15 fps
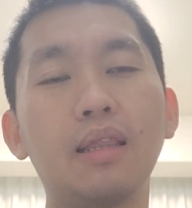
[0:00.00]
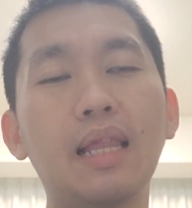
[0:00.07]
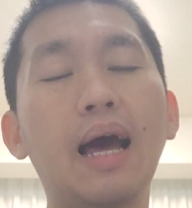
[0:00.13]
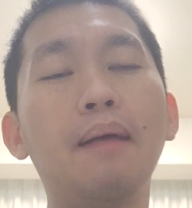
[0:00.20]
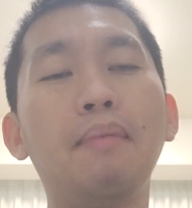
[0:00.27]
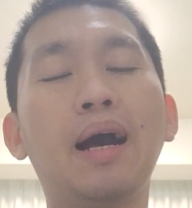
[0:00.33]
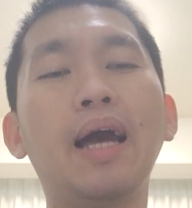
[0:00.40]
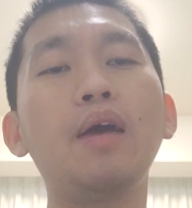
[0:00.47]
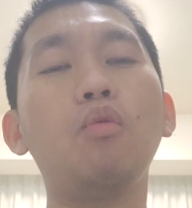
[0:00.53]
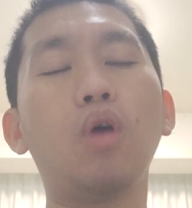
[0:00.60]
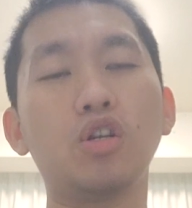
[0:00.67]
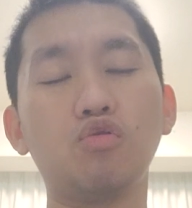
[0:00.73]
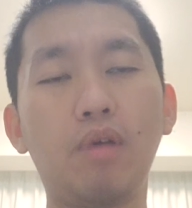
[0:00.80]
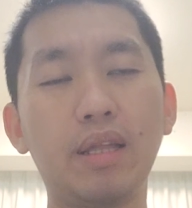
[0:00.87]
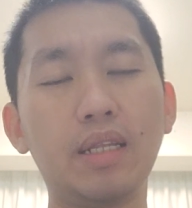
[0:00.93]
Nah, makanya
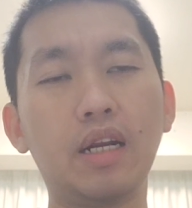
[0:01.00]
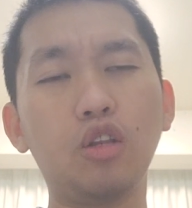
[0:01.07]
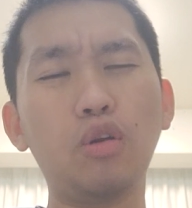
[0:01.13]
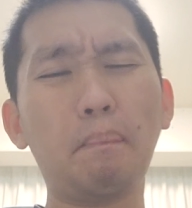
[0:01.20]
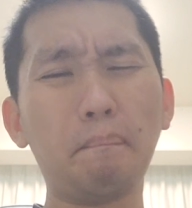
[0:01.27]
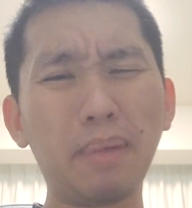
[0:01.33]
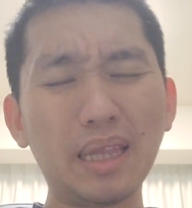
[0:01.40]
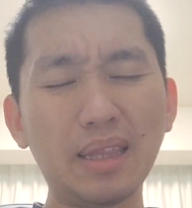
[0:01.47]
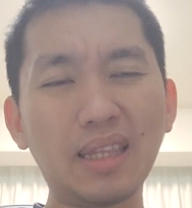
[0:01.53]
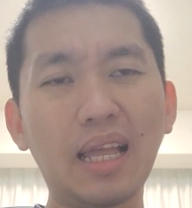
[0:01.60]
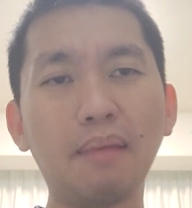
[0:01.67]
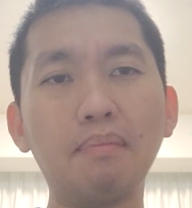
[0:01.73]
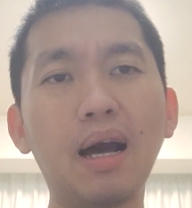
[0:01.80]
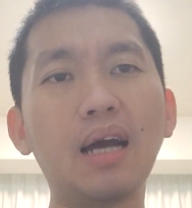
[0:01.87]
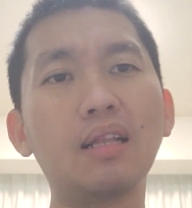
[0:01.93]
watch winder itu
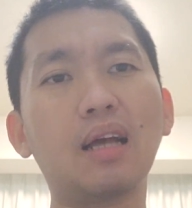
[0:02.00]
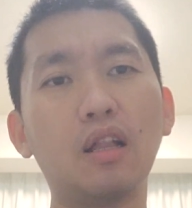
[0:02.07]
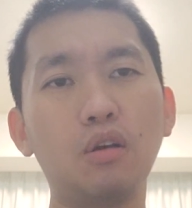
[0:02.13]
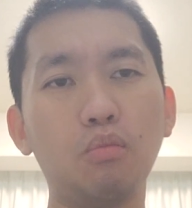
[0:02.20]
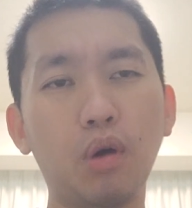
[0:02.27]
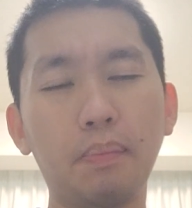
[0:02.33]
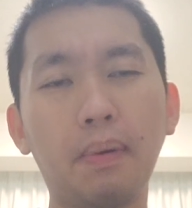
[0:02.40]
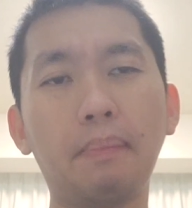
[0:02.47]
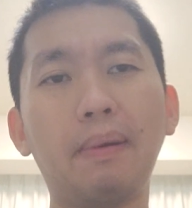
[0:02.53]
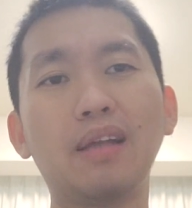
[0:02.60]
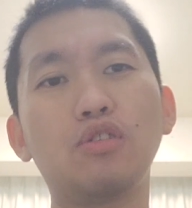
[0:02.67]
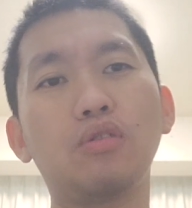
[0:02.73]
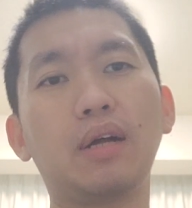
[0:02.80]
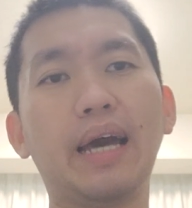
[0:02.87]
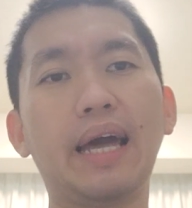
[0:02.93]
penting banget kalau buat
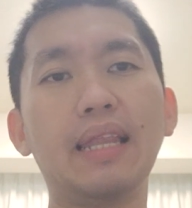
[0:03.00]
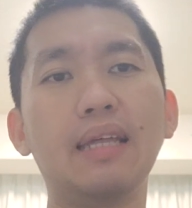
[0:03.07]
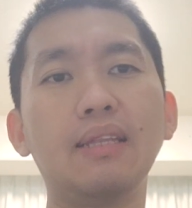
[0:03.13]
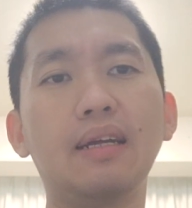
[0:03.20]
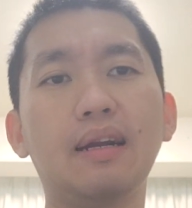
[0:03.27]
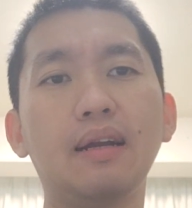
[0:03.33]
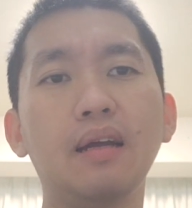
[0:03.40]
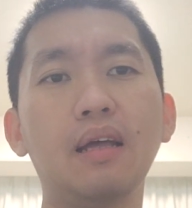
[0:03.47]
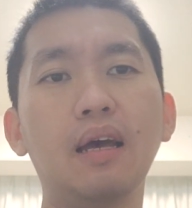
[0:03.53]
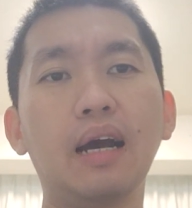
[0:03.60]
perpetual calendar.